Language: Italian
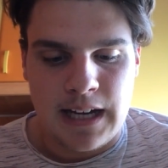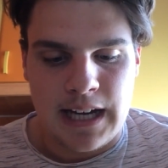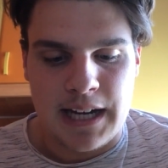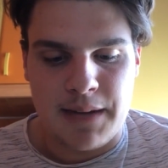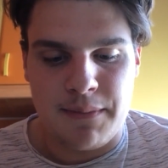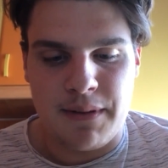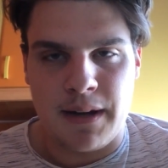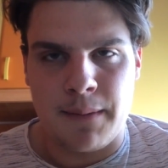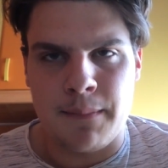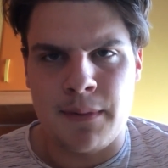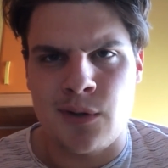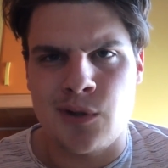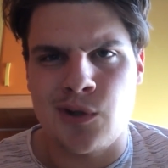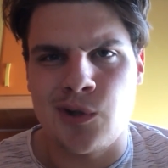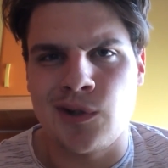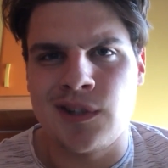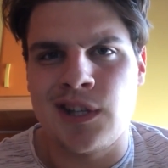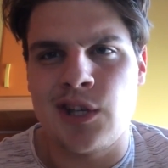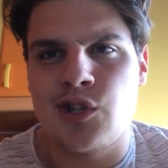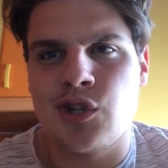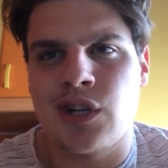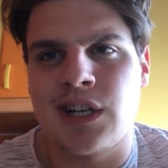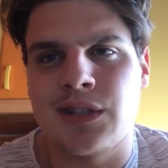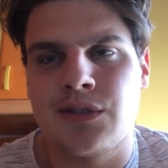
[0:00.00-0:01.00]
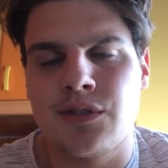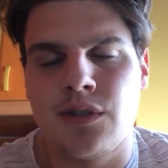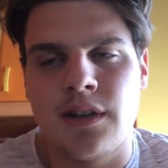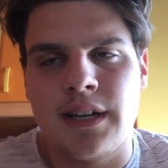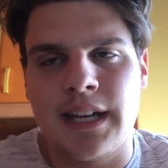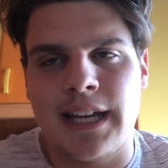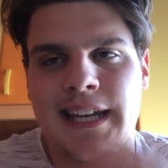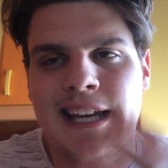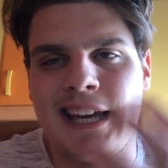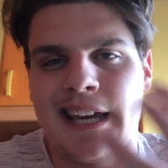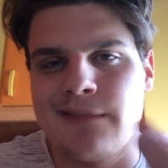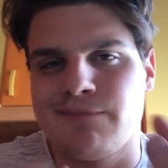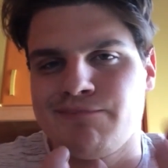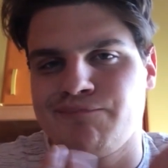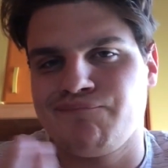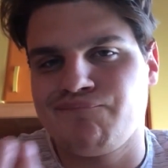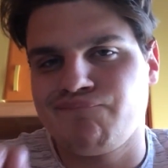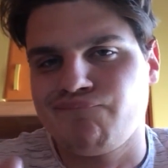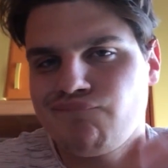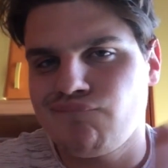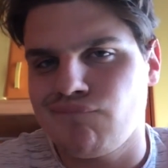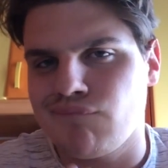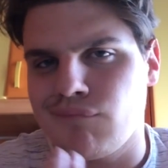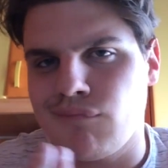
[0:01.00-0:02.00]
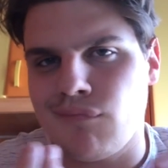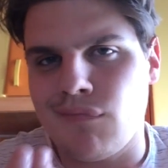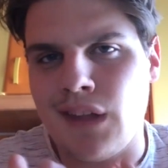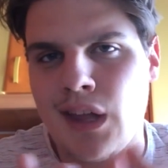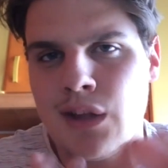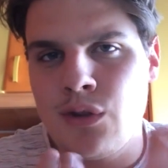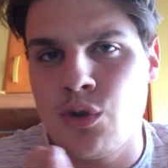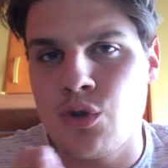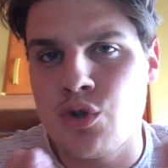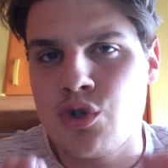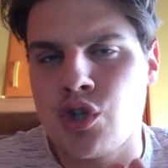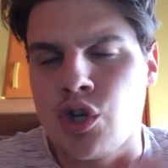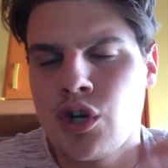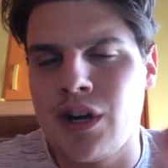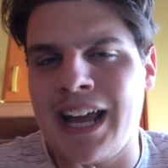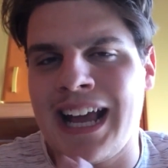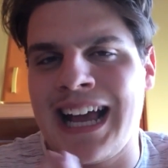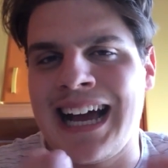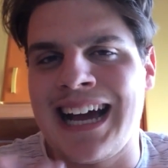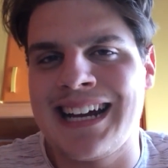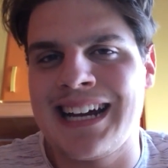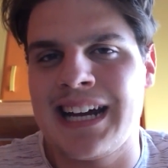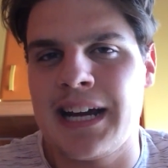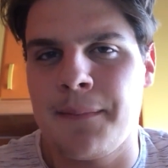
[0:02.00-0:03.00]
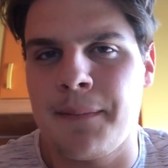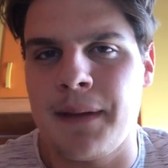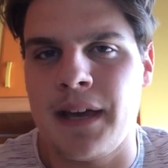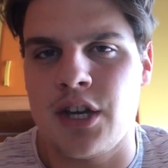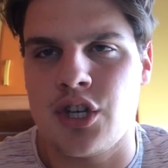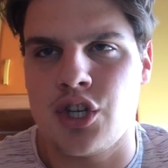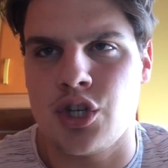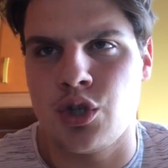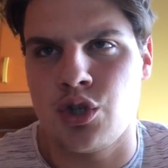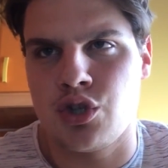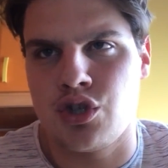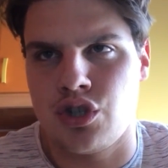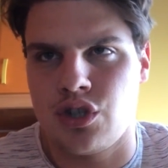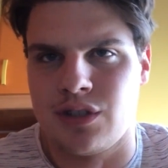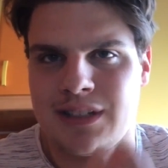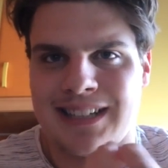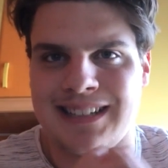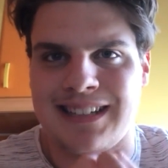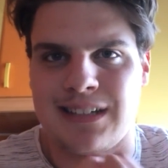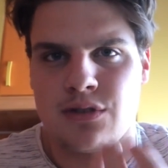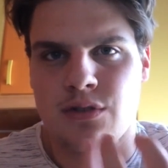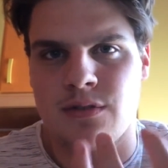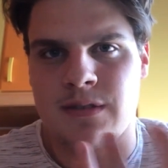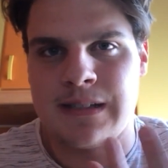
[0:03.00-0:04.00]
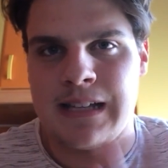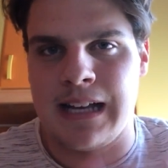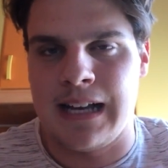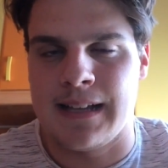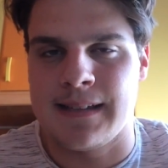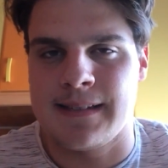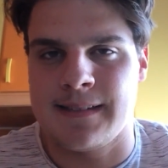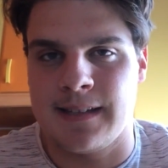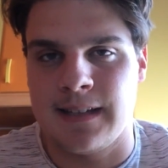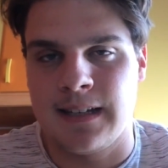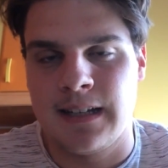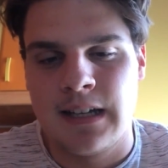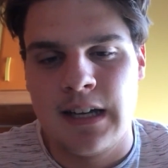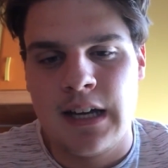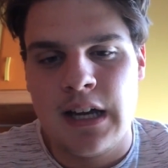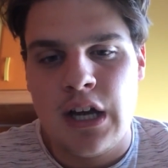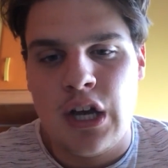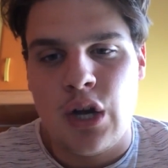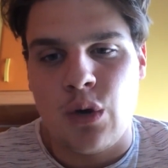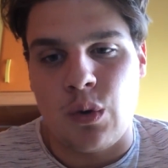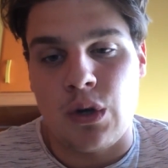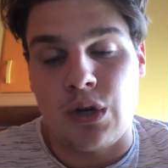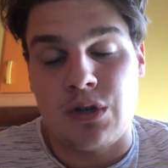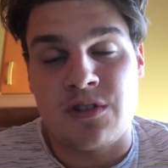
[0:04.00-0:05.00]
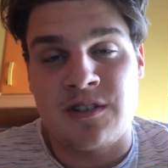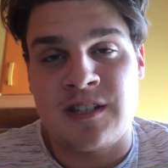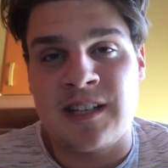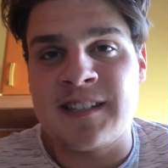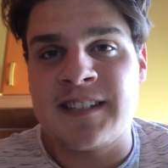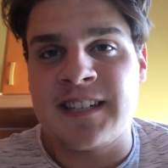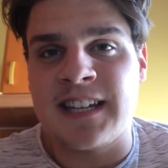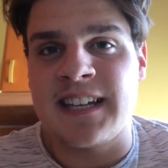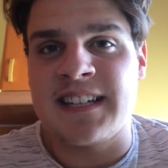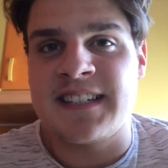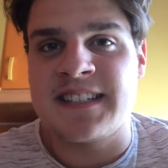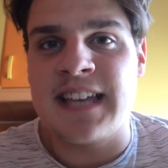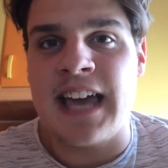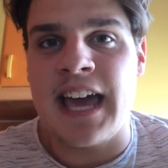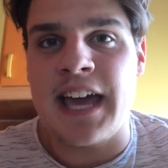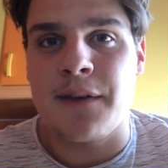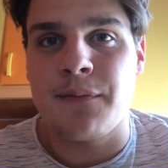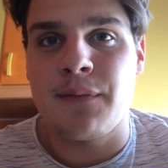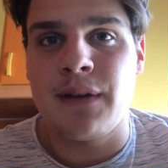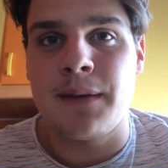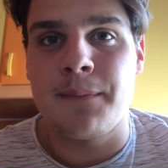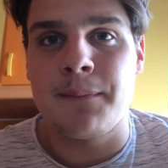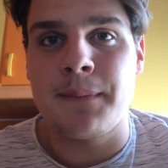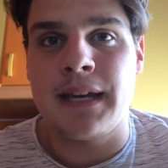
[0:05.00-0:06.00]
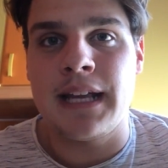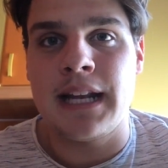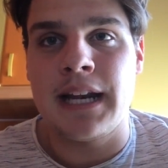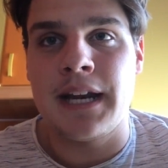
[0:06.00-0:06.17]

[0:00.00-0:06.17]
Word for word: Arriverebbero solo dei giocatori che non sono né carne né pesce, non sono tanta sostanza, quella sostanza che serve al